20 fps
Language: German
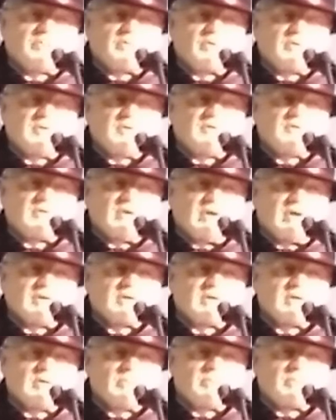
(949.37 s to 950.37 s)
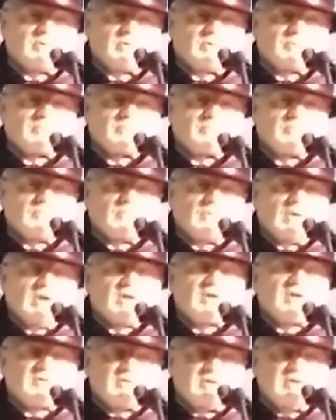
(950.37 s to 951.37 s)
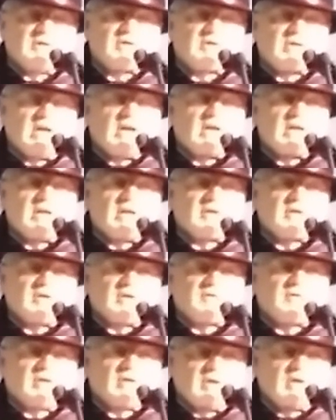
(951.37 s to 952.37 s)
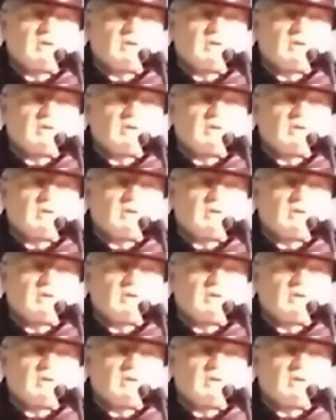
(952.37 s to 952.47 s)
den Polizeien gibt. Das liegt daran, dass die